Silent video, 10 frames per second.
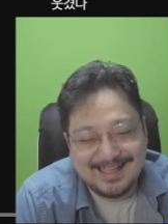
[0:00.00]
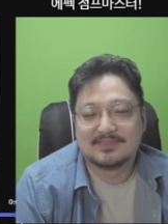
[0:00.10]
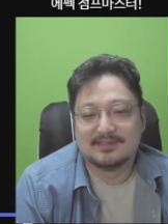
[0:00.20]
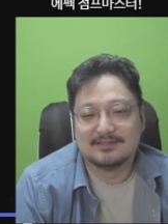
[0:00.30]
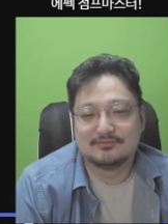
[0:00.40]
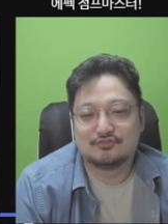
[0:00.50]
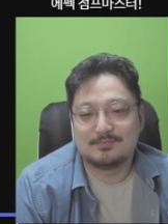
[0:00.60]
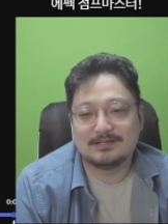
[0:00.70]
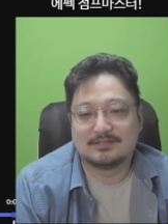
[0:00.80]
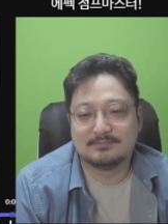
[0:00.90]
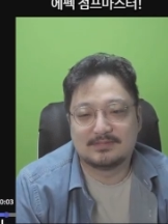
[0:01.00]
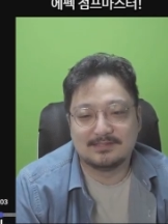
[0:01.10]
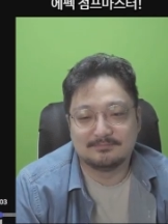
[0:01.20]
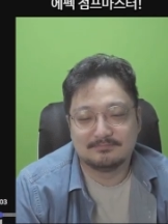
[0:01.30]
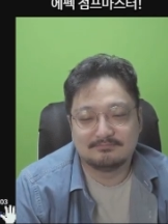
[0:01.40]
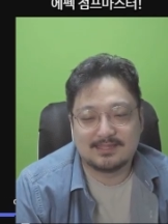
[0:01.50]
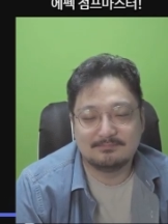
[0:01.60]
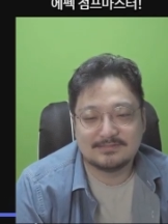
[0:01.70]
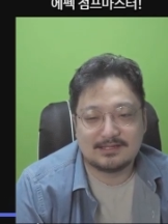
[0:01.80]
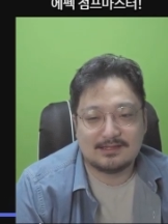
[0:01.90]
네, 출발 드림팀
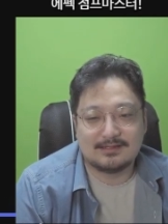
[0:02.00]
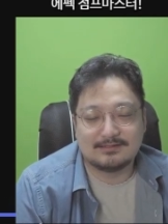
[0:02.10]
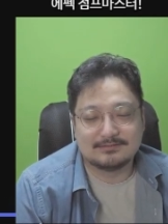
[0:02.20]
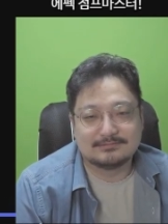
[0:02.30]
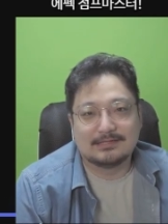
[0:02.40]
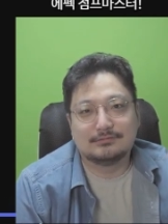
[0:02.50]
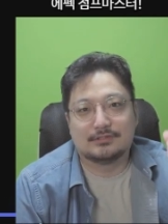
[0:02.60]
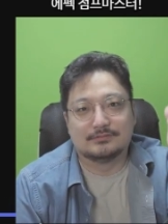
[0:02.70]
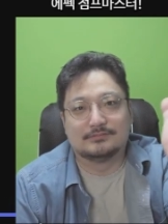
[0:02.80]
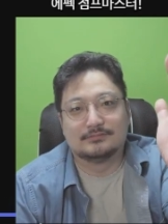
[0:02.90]
남자 생존